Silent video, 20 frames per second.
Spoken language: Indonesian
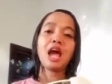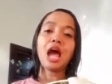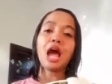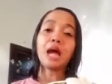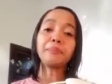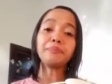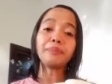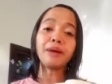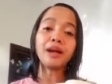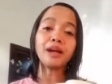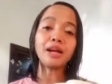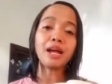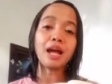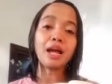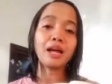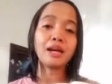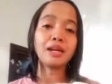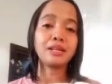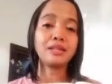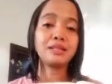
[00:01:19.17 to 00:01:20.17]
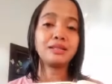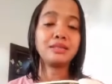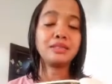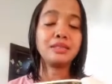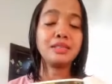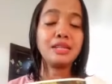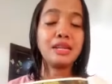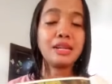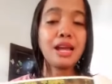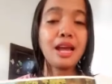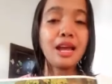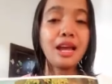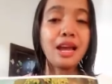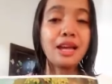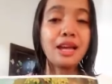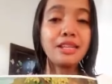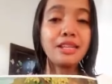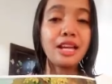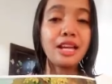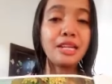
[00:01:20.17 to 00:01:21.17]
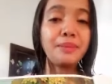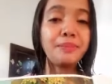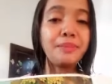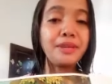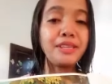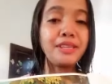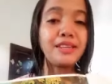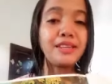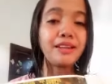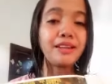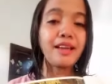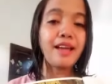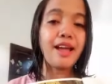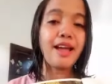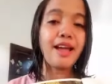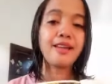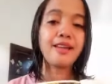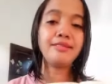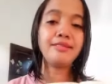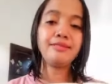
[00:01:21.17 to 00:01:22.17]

Apakah gerangan yang dipikirkan?